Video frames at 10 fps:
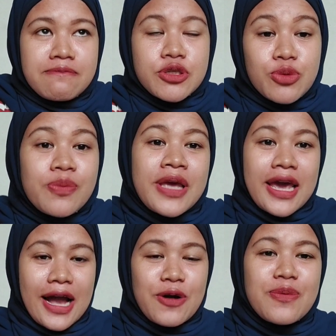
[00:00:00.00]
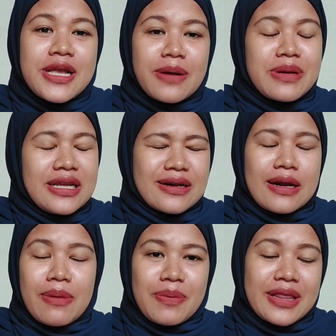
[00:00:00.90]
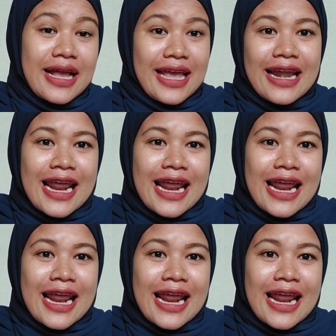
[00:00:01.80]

sebelumnya ya aku banyak-banyak dapat pertanyaan